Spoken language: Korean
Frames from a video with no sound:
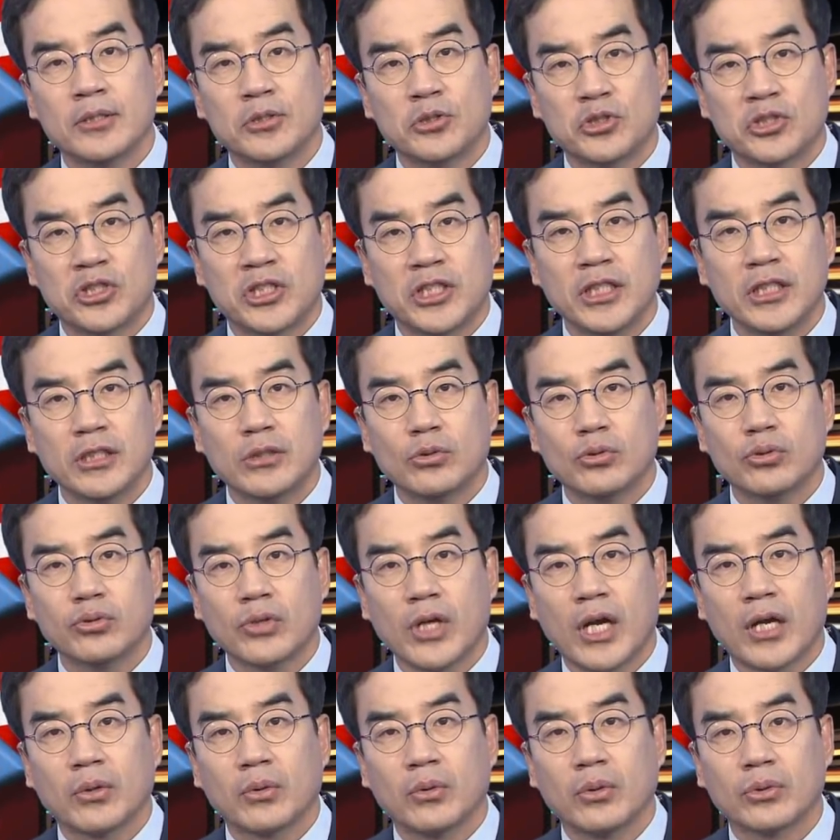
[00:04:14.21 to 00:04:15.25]

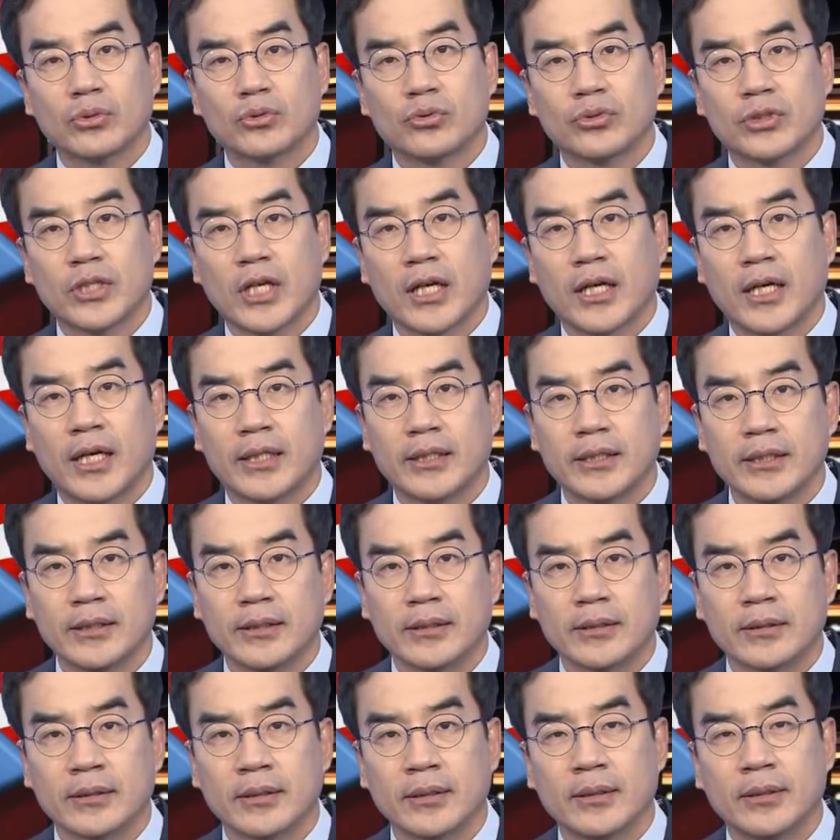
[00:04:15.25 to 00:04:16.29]
G2라고 주장하는
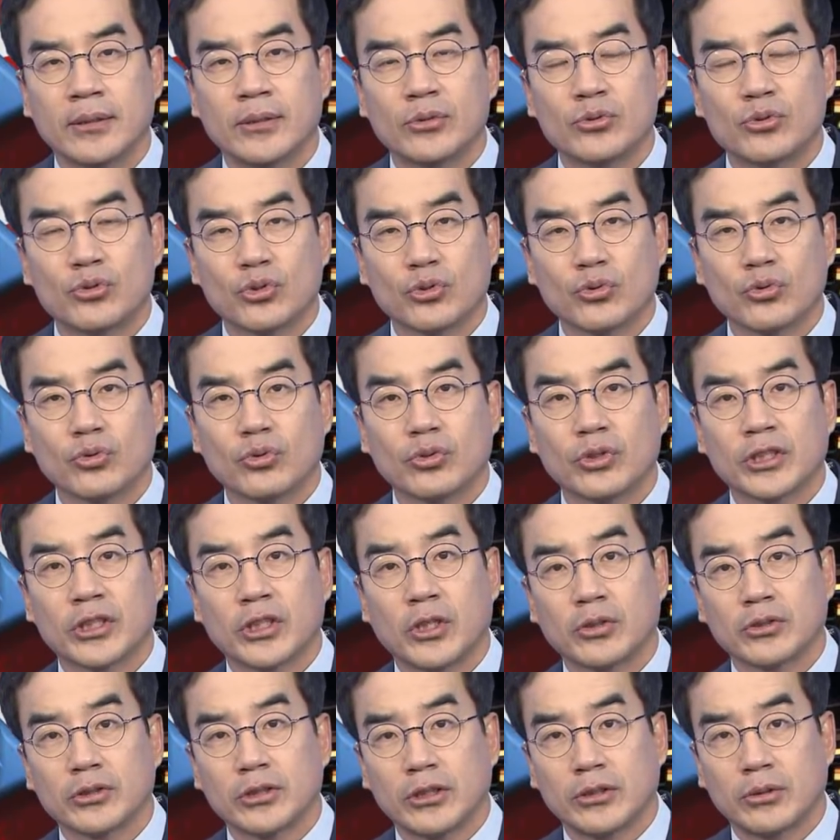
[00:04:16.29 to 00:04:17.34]
중국을
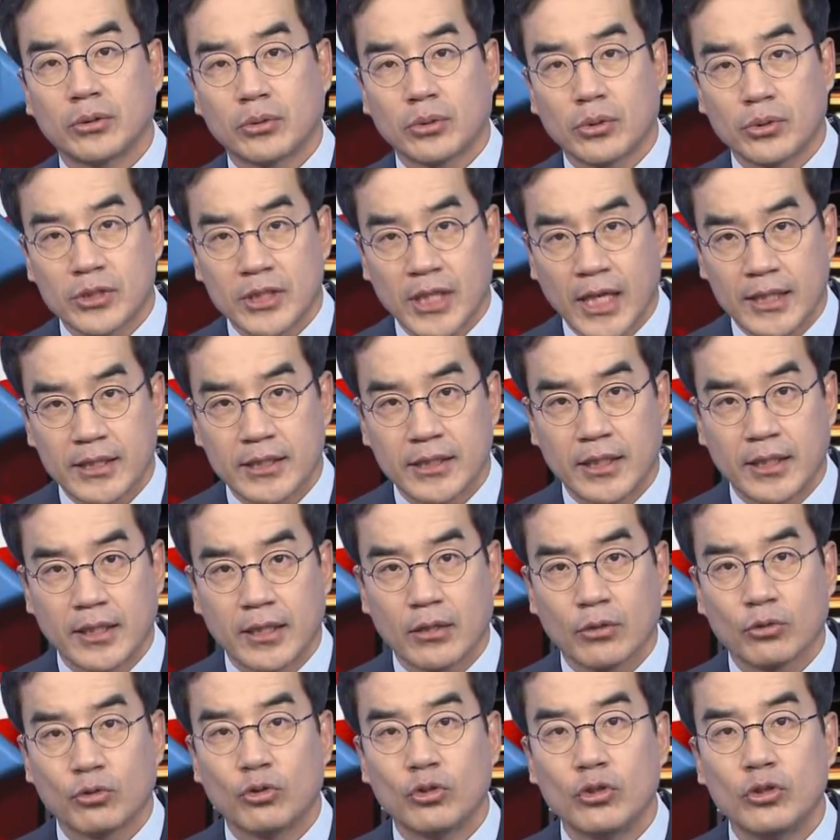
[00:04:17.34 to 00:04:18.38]
경제적으로 자신에게
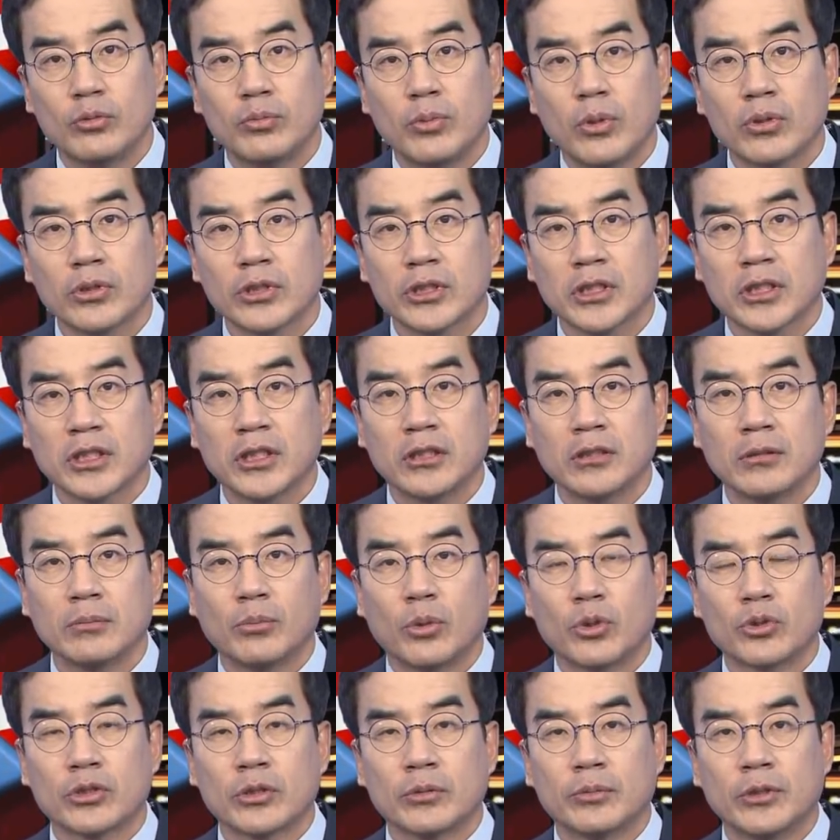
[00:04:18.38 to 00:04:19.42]
굴복시키는
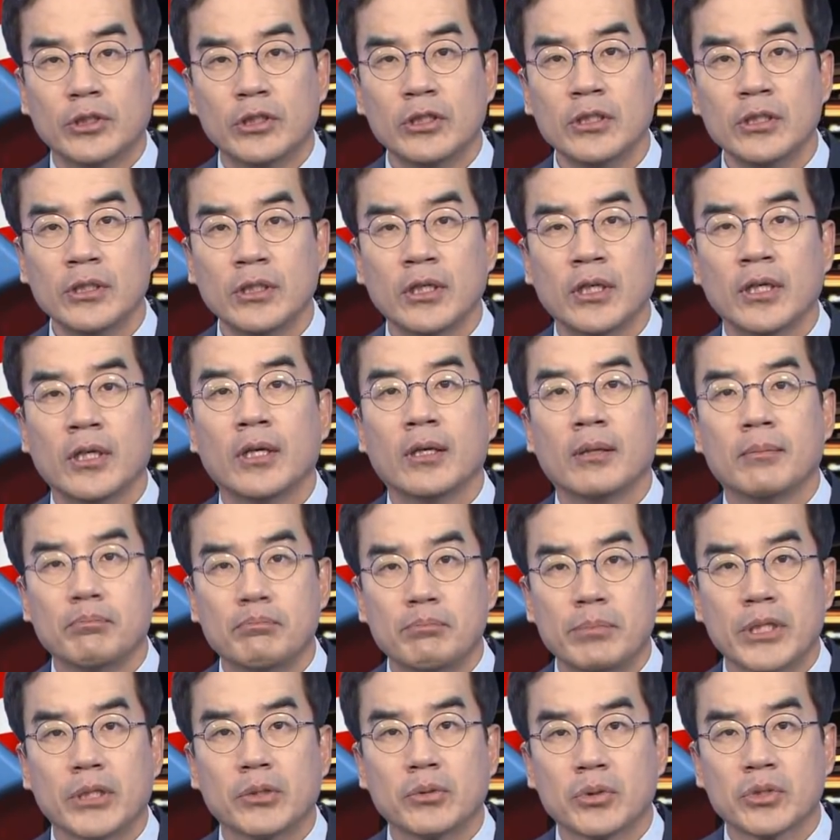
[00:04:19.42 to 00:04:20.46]
모습을
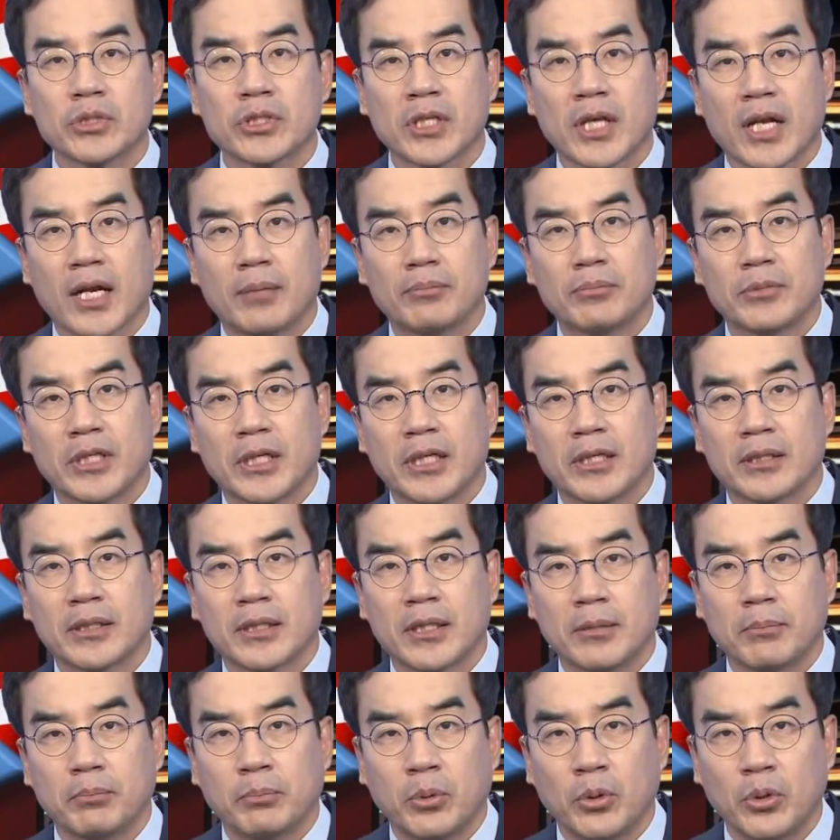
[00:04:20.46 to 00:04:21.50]
미국
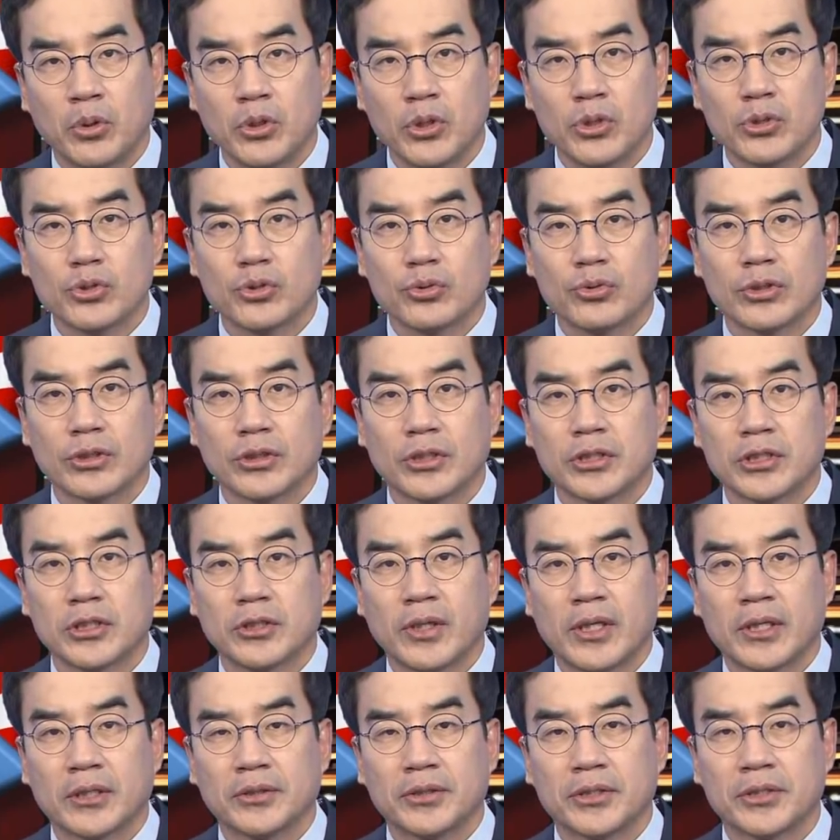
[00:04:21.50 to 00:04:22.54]
사람들한테 보여주는 것이
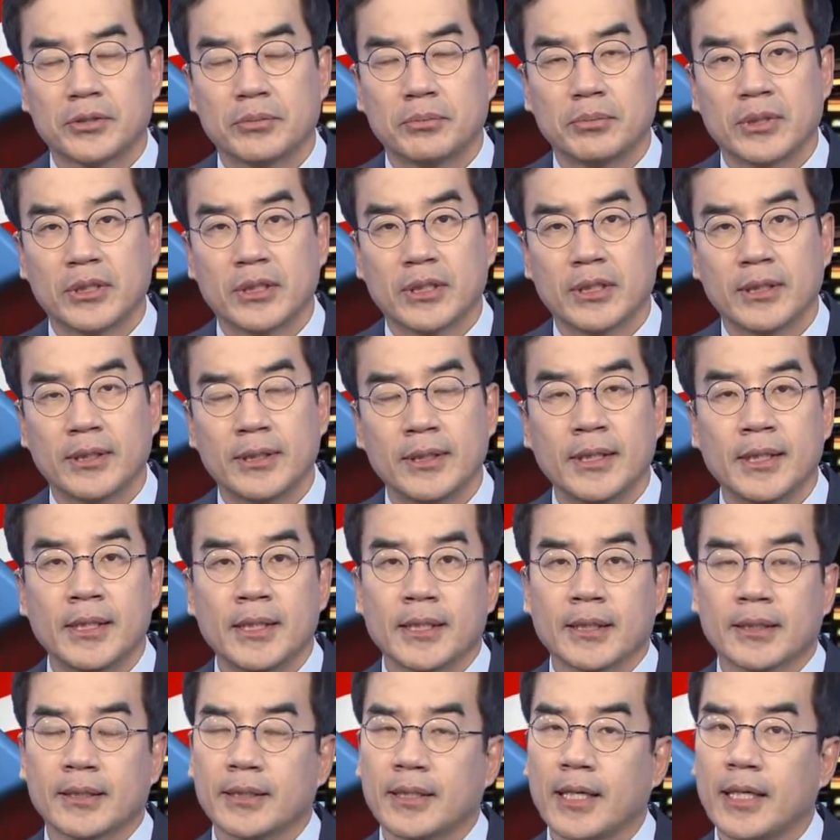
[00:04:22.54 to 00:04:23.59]
될 것입니다.
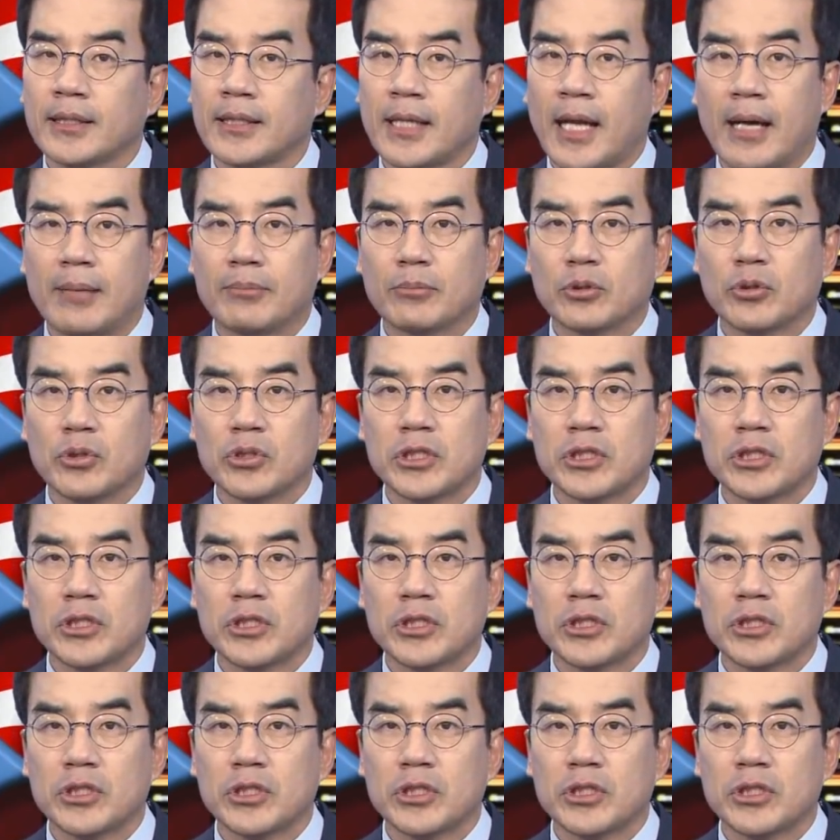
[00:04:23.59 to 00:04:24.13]
그가 닮고